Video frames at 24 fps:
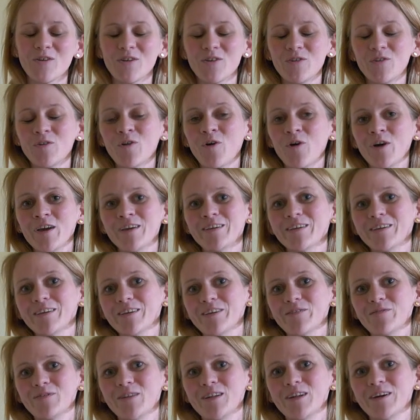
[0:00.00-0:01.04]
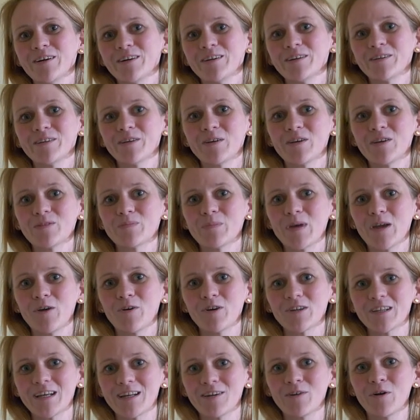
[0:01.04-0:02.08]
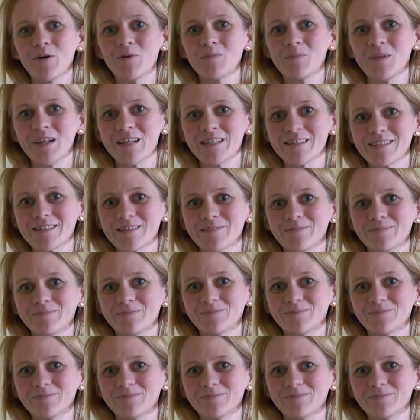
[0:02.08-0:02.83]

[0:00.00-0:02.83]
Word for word: neu wieder bei Gott ankommen lässt.